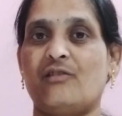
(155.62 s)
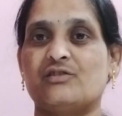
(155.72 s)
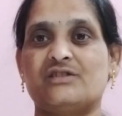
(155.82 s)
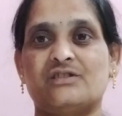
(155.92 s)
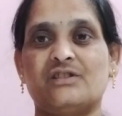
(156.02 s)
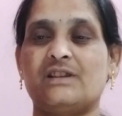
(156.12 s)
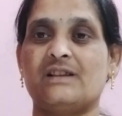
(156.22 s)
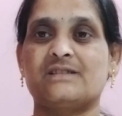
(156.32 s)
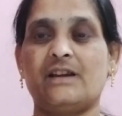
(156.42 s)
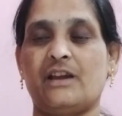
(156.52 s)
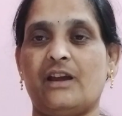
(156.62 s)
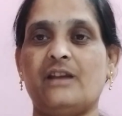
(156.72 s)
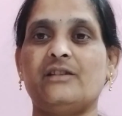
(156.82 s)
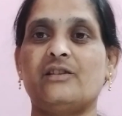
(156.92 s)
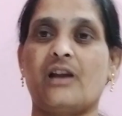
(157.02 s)
వచ్చిందో తెలుసుగా
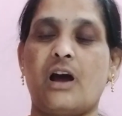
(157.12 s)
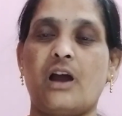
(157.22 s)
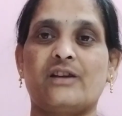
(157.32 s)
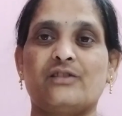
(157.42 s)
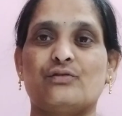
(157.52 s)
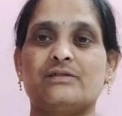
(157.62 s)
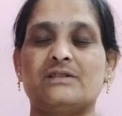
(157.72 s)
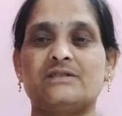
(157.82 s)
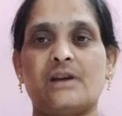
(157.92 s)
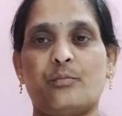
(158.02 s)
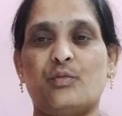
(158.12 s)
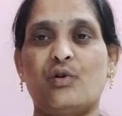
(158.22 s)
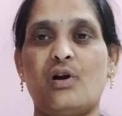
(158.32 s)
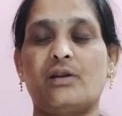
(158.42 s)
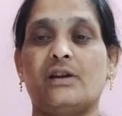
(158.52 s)
ఏంది నాలుగైదు రోజుల నుంచి అబ్బో